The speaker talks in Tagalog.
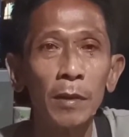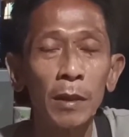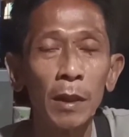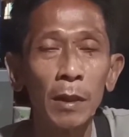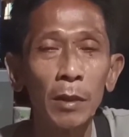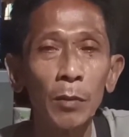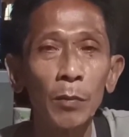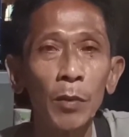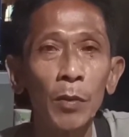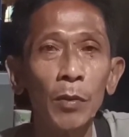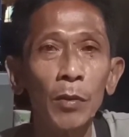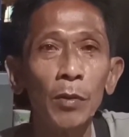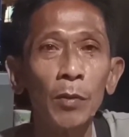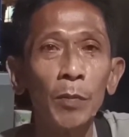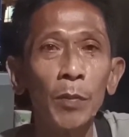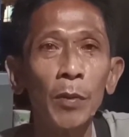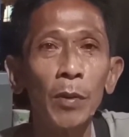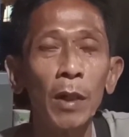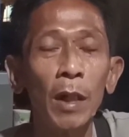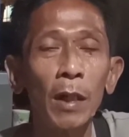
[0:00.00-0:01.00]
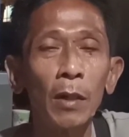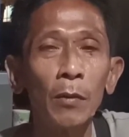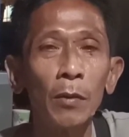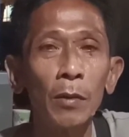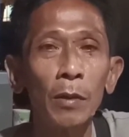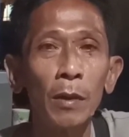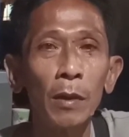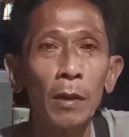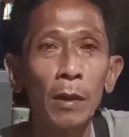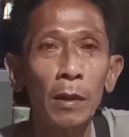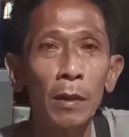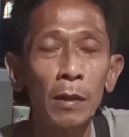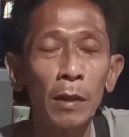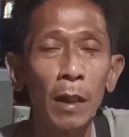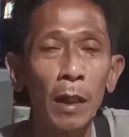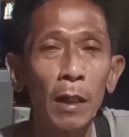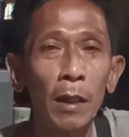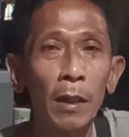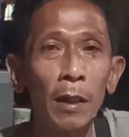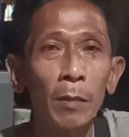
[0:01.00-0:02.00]
sa tumulong po lalong
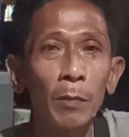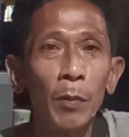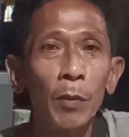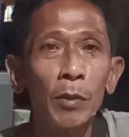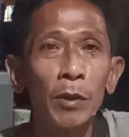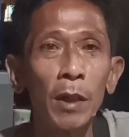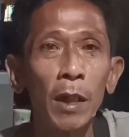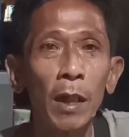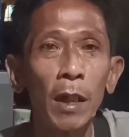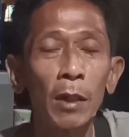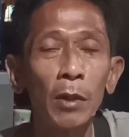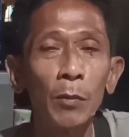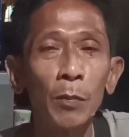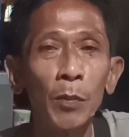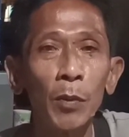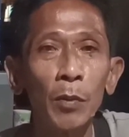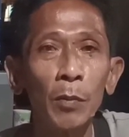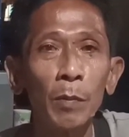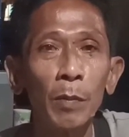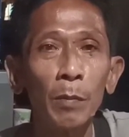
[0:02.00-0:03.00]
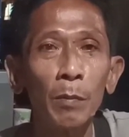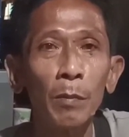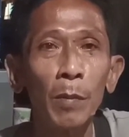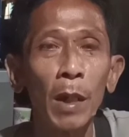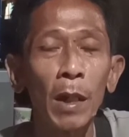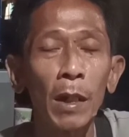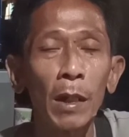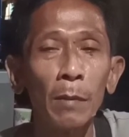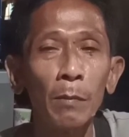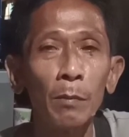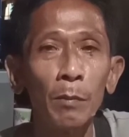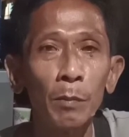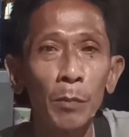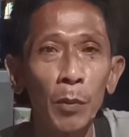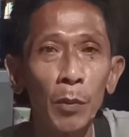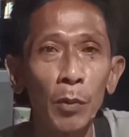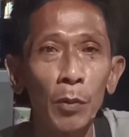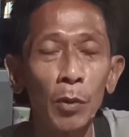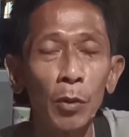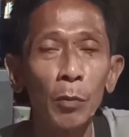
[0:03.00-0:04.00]
kay higit po sa ano po mahal
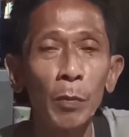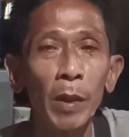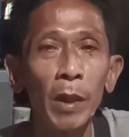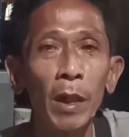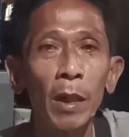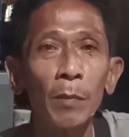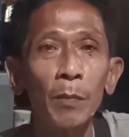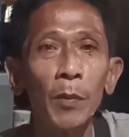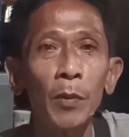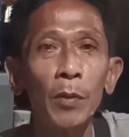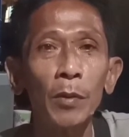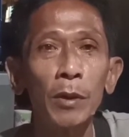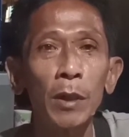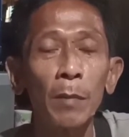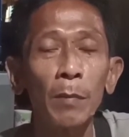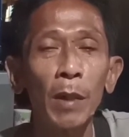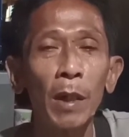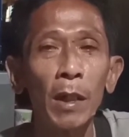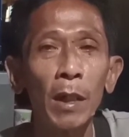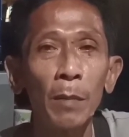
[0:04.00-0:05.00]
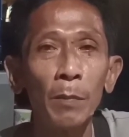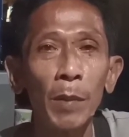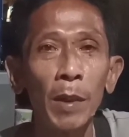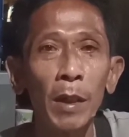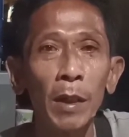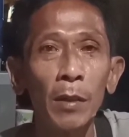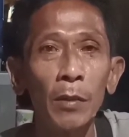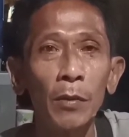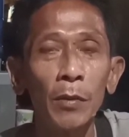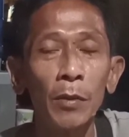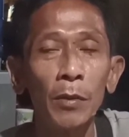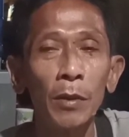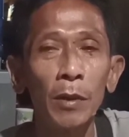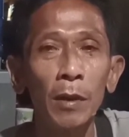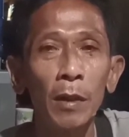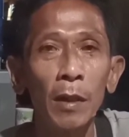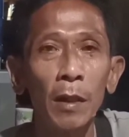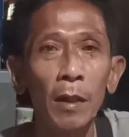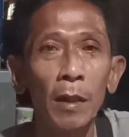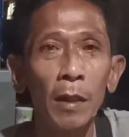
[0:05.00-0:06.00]
pong lumika po sa mahal na Panginoon
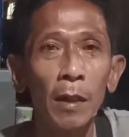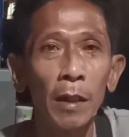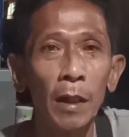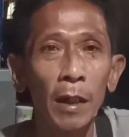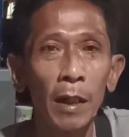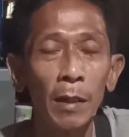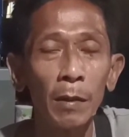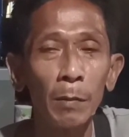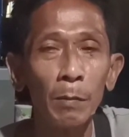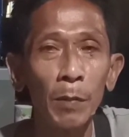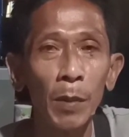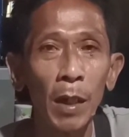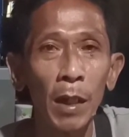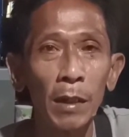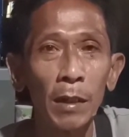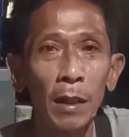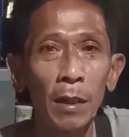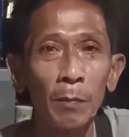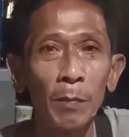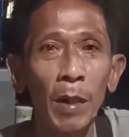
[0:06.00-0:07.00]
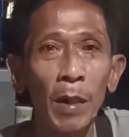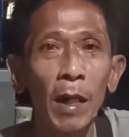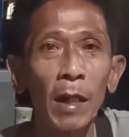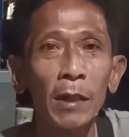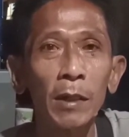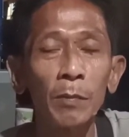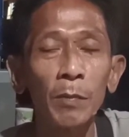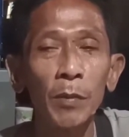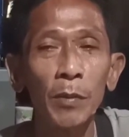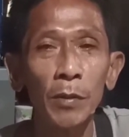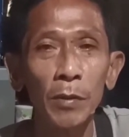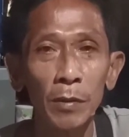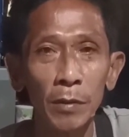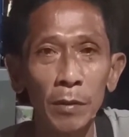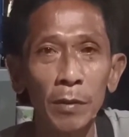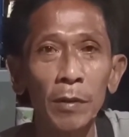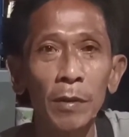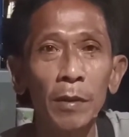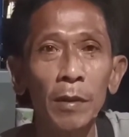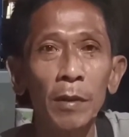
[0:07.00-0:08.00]
kay brother Paas po.
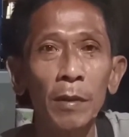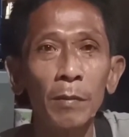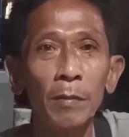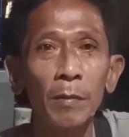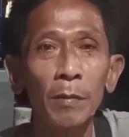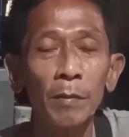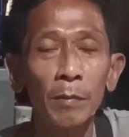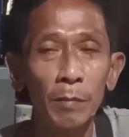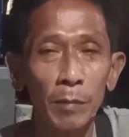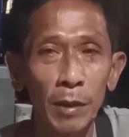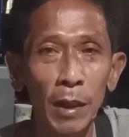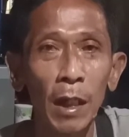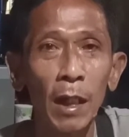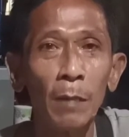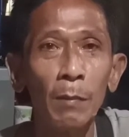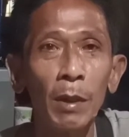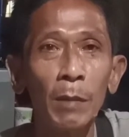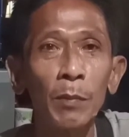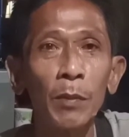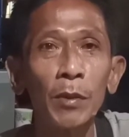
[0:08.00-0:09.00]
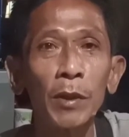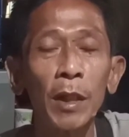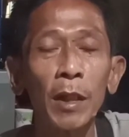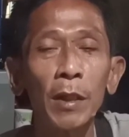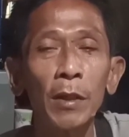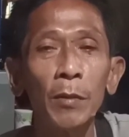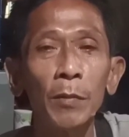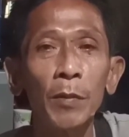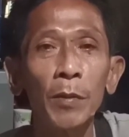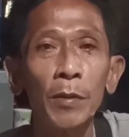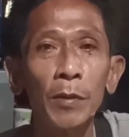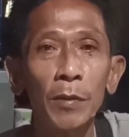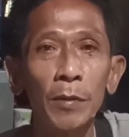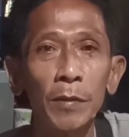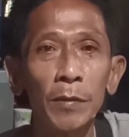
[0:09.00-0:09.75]
Salamat po sa inyo po.